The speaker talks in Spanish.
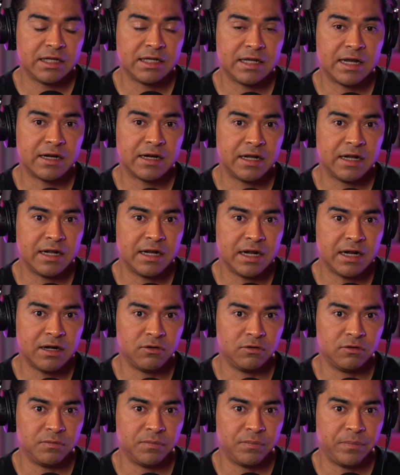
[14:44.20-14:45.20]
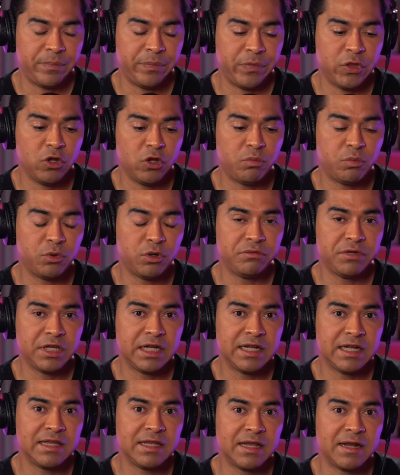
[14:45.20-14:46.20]
que aclararlo. No
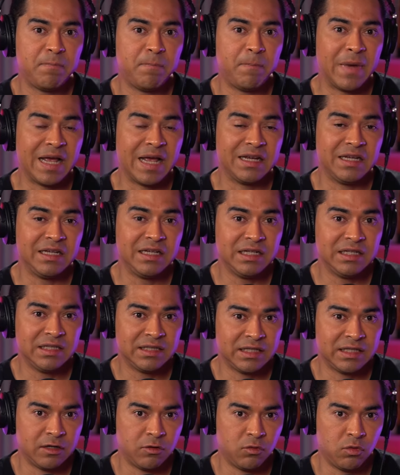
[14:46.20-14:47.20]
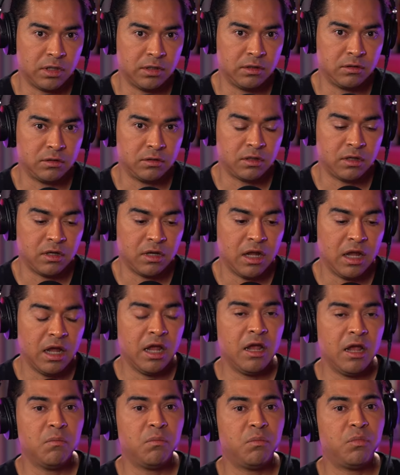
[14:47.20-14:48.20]
proviene del país de Ecuador.
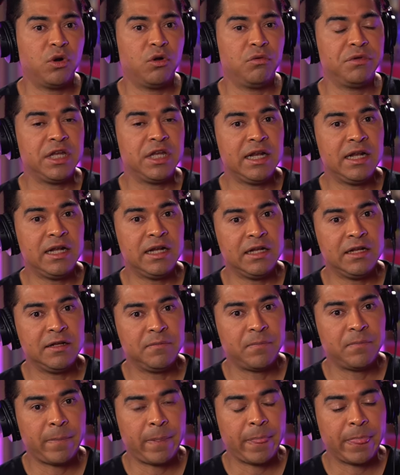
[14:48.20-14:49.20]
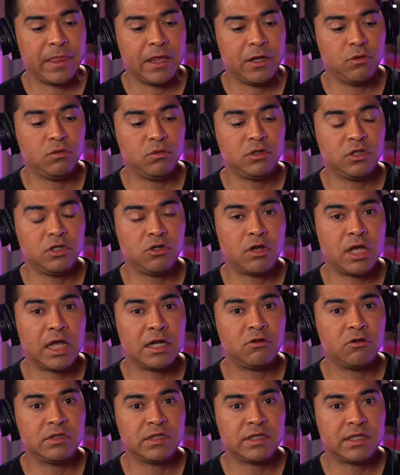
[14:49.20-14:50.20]
Proviene de un
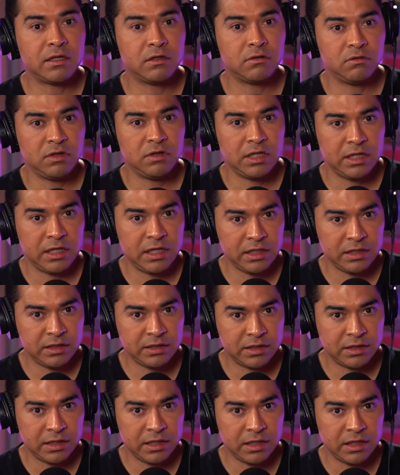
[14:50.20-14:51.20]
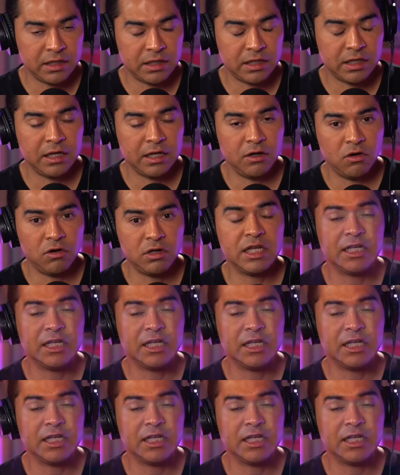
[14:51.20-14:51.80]
ciudadano estadounidense que hoy